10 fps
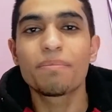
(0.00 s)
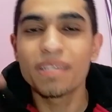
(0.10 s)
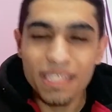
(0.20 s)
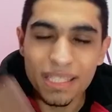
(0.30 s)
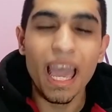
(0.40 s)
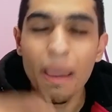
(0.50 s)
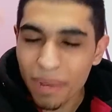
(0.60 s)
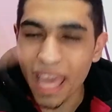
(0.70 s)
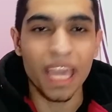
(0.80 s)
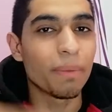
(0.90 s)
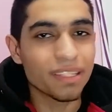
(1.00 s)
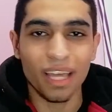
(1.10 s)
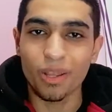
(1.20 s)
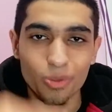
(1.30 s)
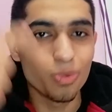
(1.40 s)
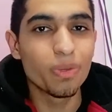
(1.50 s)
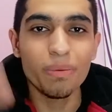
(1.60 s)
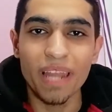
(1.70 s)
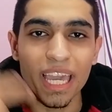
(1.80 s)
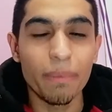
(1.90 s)
بيعمل هجمات على طول
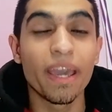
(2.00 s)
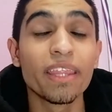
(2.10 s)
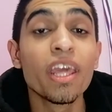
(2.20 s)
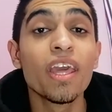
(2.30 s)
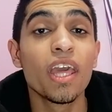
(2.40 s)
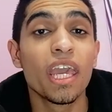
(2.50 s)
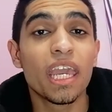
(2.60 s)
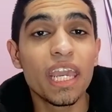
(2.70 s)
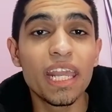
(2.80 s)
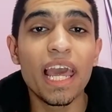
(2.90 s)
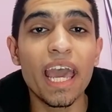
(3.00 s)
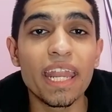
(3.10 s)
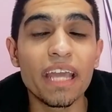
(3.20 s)
بيعمل هجمات الى ان